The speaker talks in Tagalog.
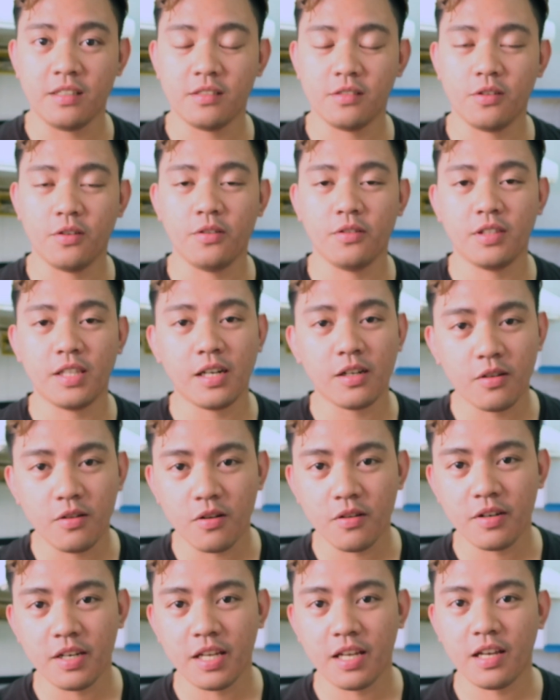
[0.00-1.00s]
So yung
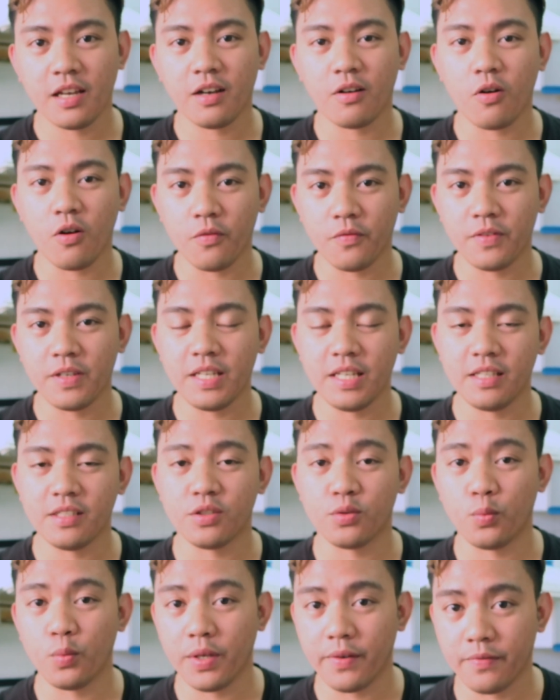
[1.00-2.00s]
dalgona coffee
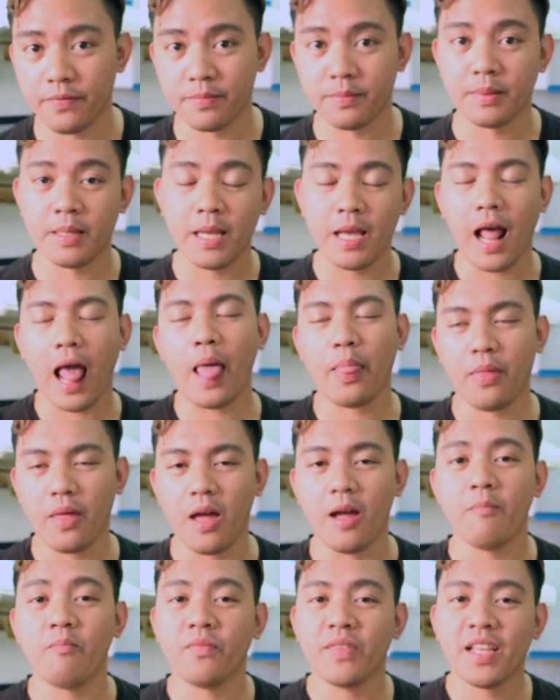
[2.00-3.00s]
is whipped at that.